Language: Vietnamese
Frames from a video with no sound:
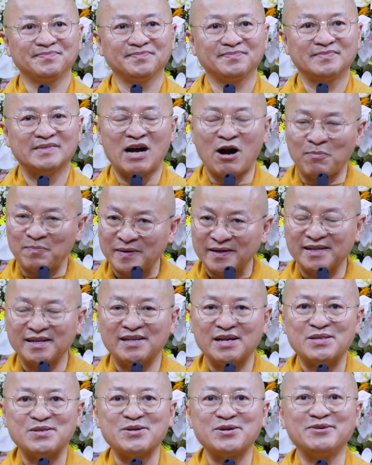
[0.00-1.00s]
học lên từ
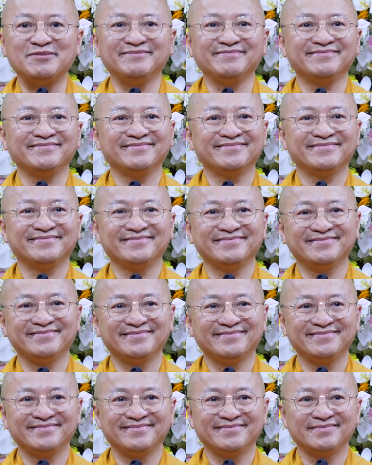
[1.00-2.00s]
trên chốt,
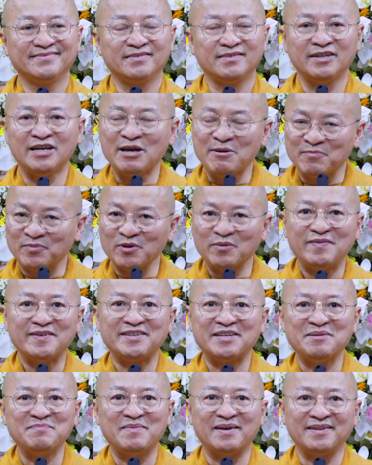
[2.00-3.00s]
nghiêm túc với
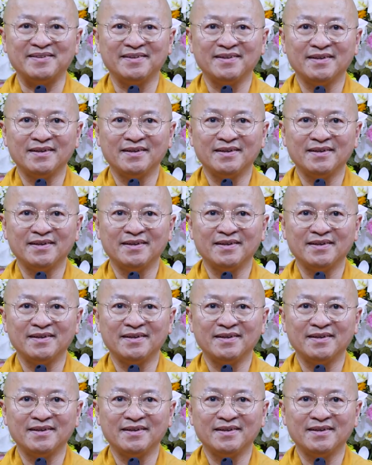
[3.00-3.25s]
chính mình